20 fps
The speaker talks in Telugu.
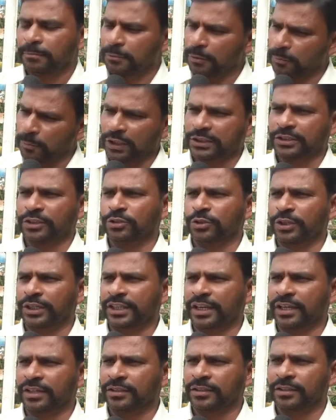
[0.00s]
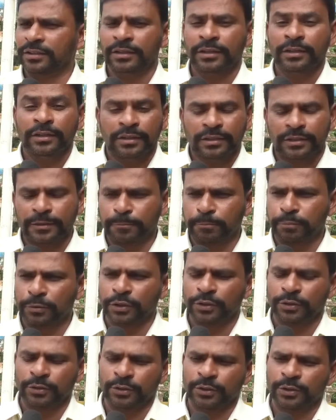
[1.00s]
ఇప్పుడు మొత్తం దొరికారు
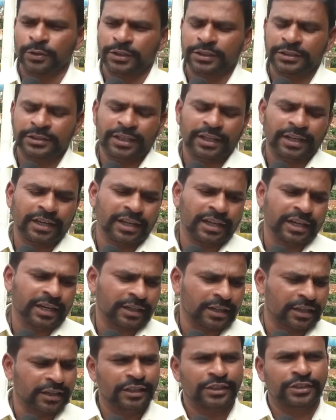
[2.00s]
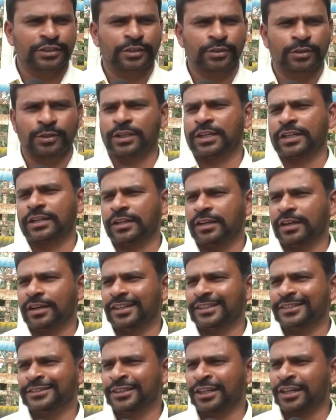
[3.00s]
ఇప్పుడు ఇదే కండిషన్లో కనుక
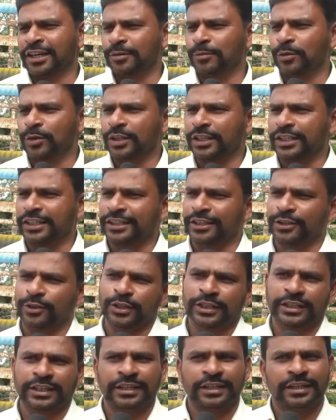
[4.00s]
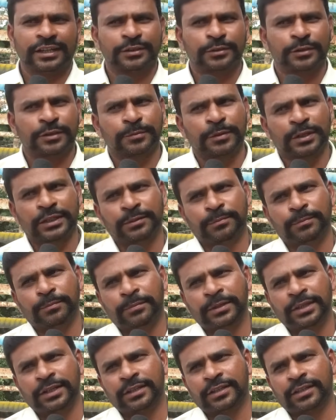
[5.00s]
జగన్మోహన్ రెడ్డి లోనకి వెళ్ళాడు
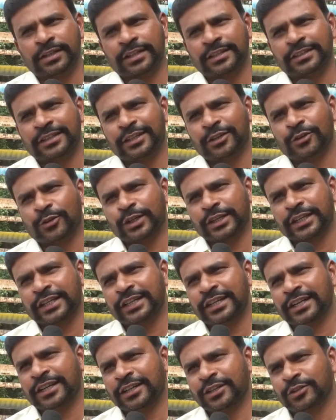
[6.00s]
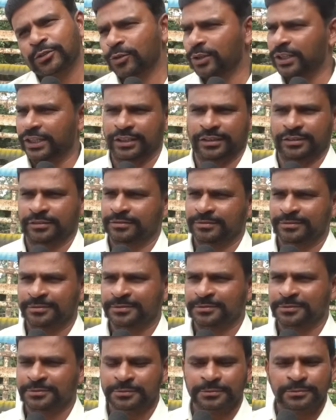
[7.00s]
బేలు రద్దయి లోనకి వెళ్ళాడు అనుకోండి
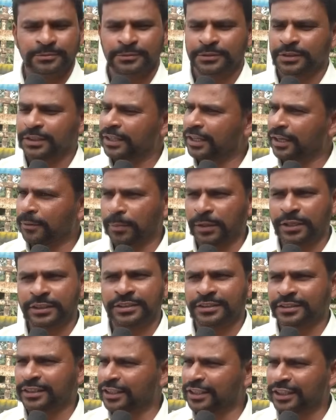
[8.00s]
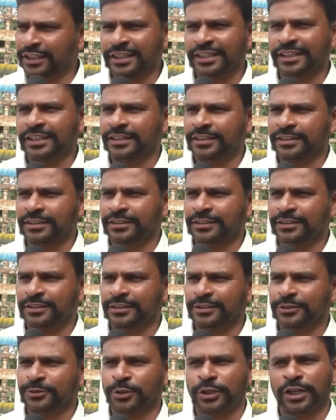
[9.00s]
వీళ్ళ పరిస్థితి ఏందండి
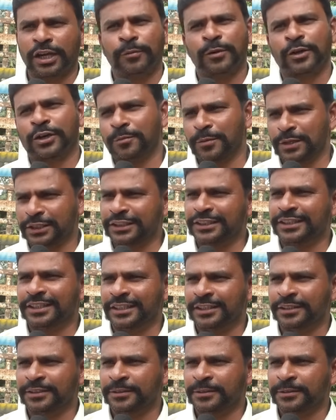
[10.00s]
నూట యాభై ఒక్క మందిది